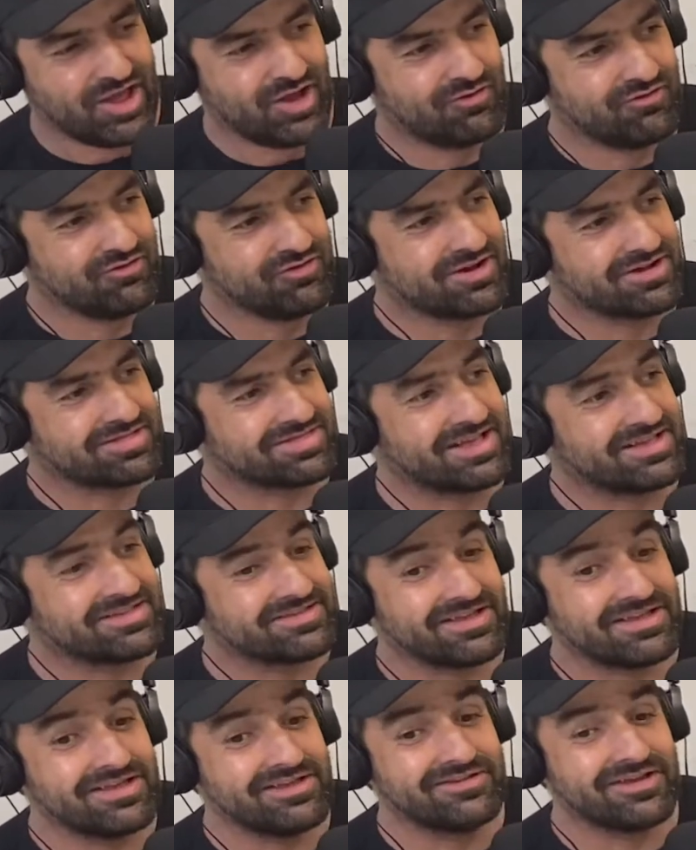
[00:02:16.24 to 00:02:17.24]
eu fico até
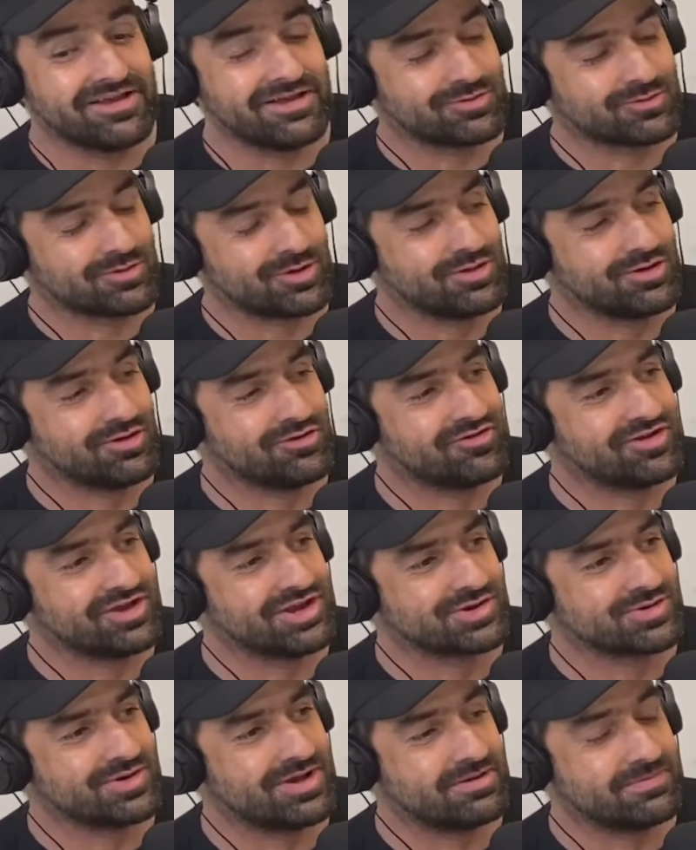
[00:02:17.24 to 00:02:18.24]
sem jeito quando eu
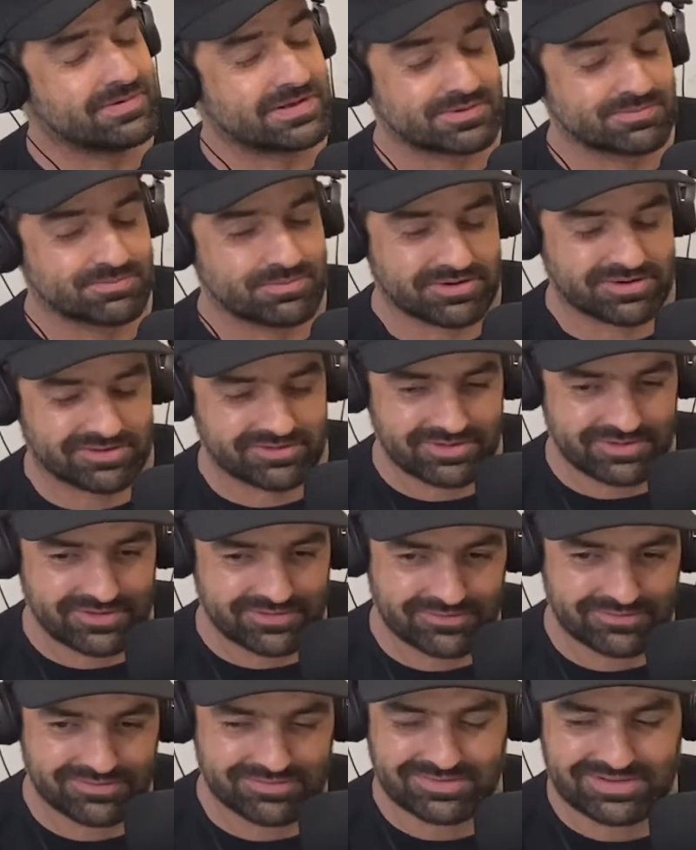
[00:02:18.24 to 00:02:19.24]
vejo ele. Eu penso, porra, eu dei
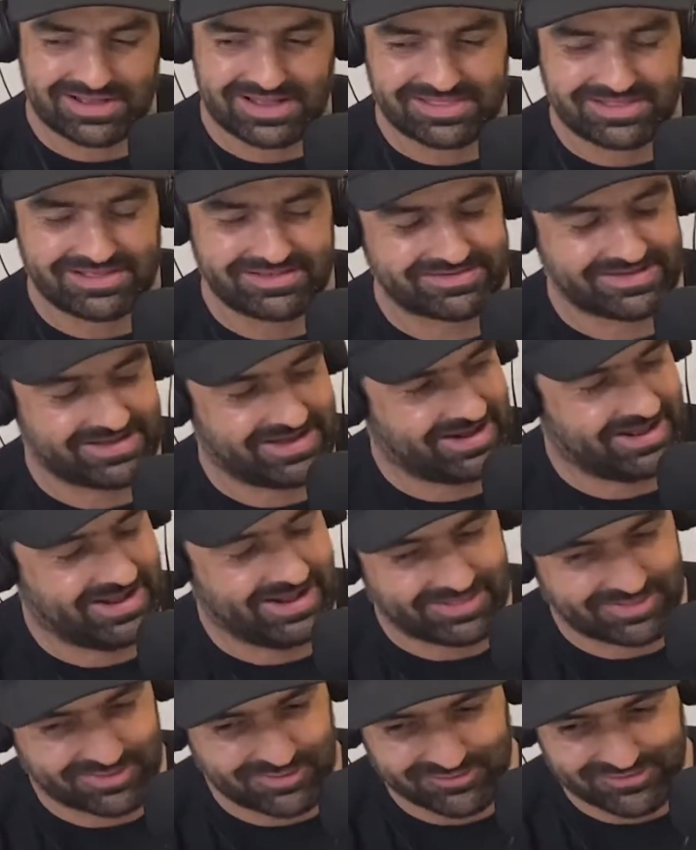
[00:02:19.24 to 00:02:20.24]
umas cutucadas nesse cara, ele
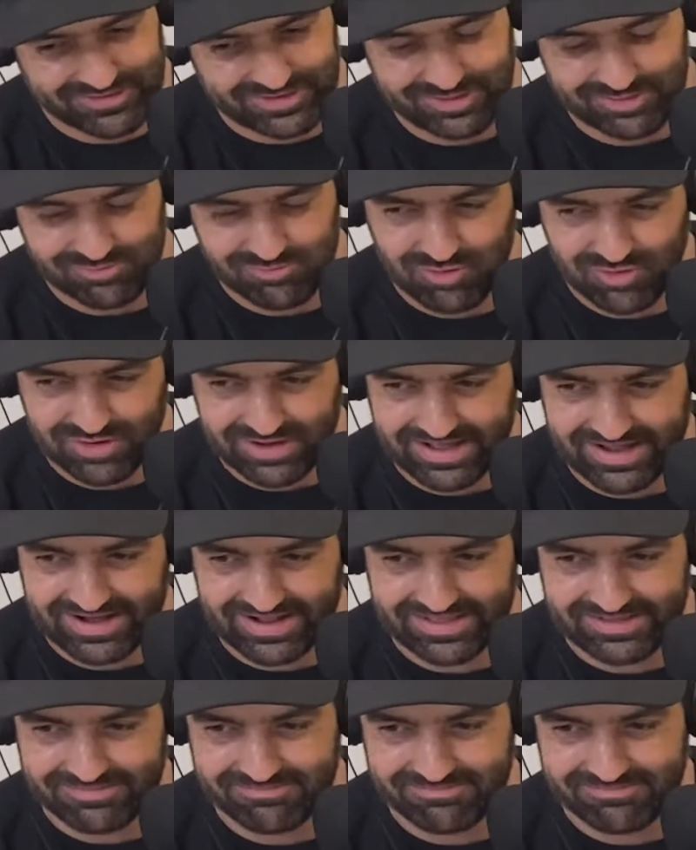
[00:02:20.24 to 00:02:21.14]
é tão gente boa, cara.